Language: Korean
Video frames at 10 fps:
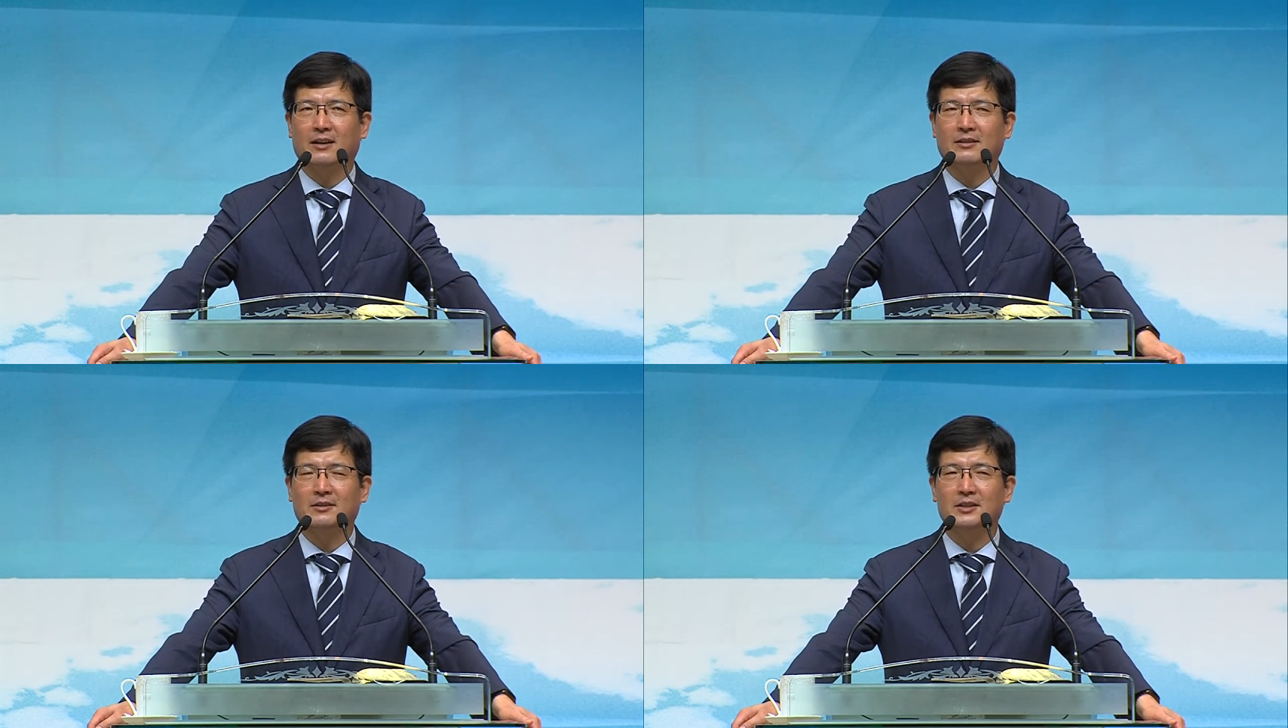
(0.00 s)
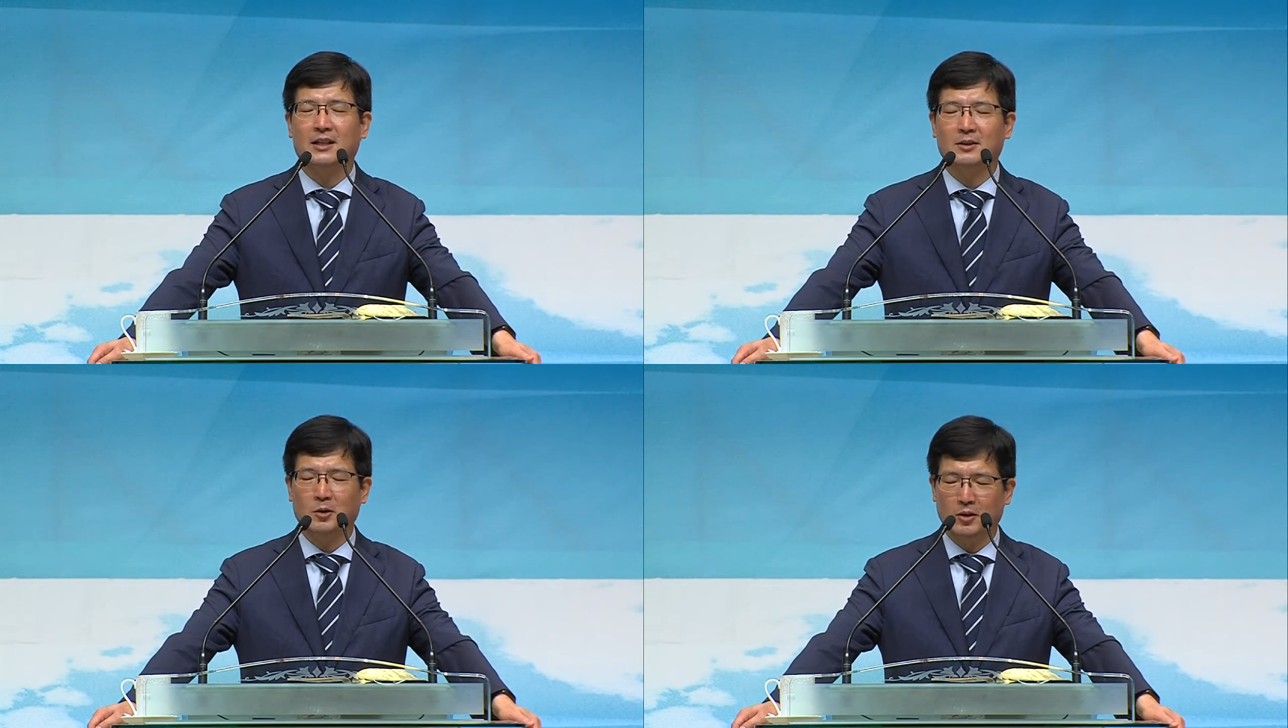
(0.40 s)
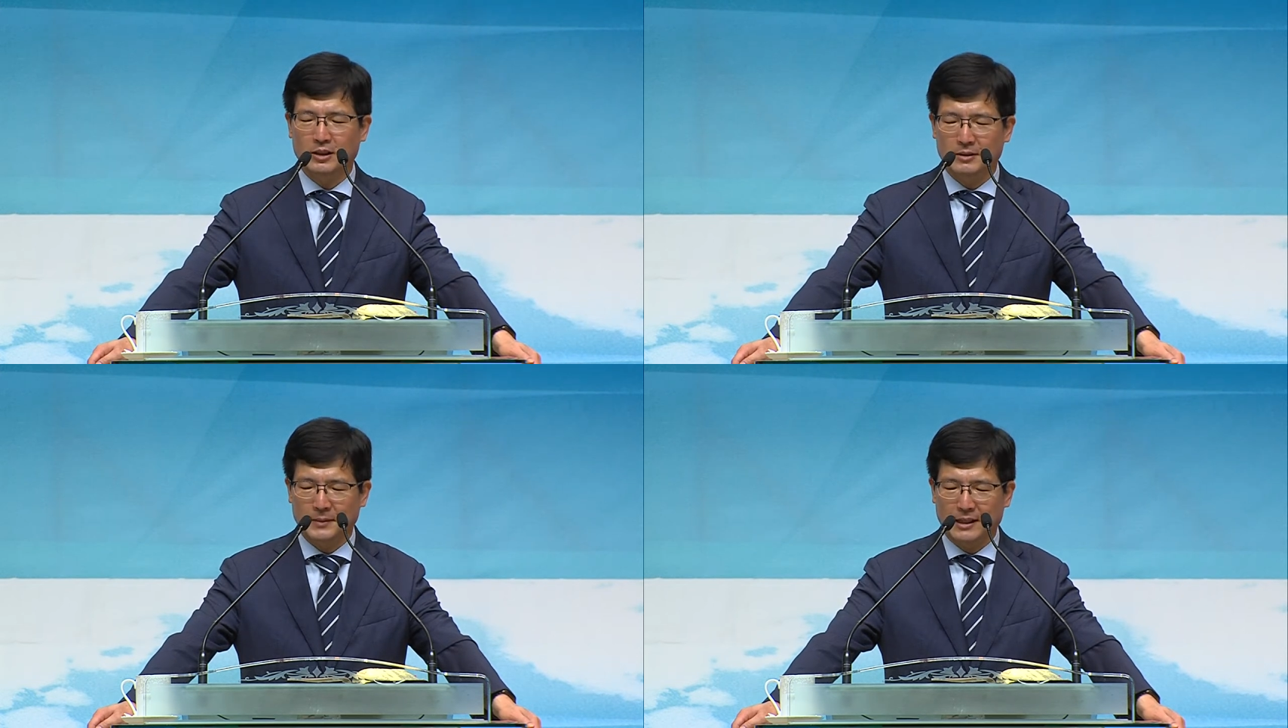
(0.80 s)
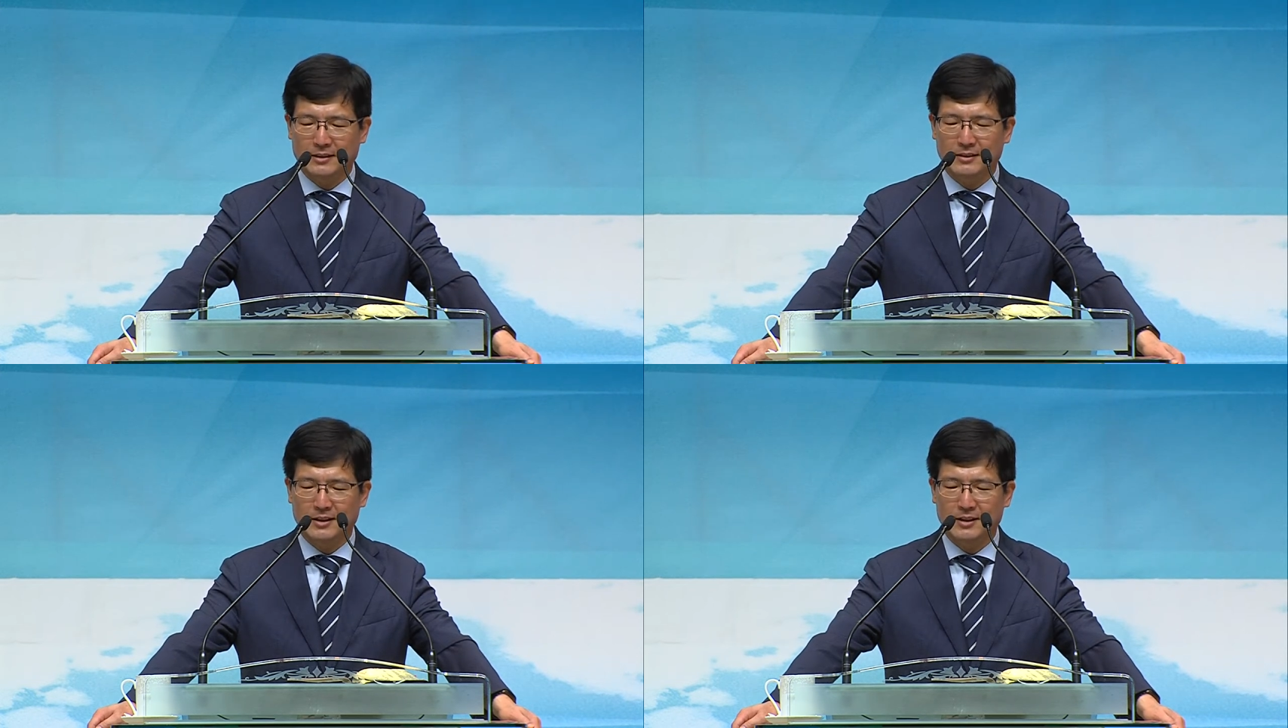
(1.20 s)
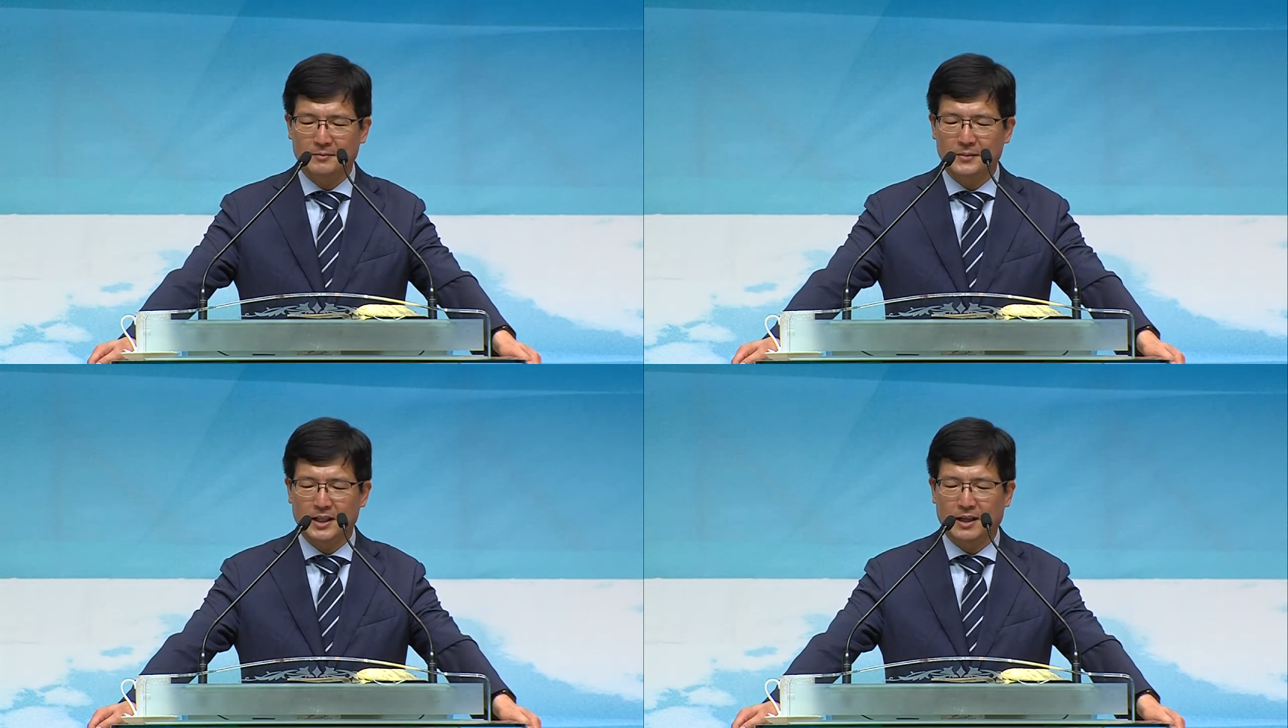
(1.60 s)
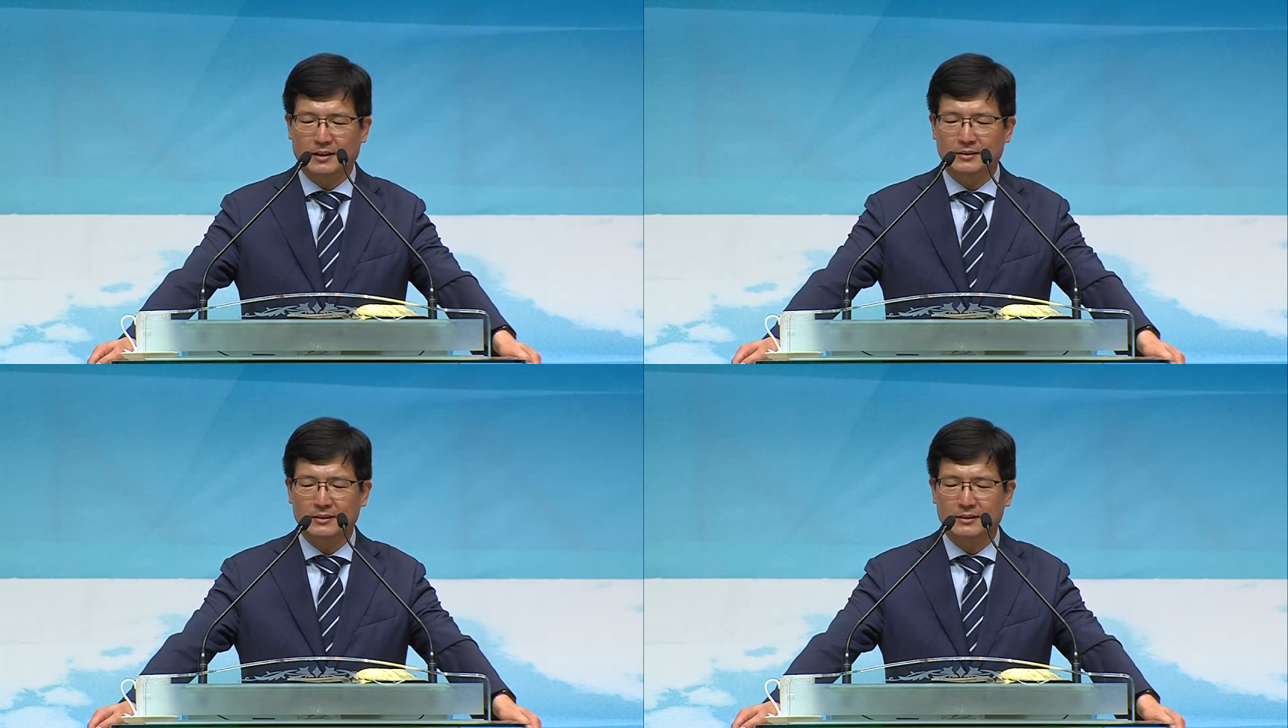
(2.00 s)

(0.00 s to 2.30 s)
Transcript: 그런 얘기도 많이 듣게 됩니다.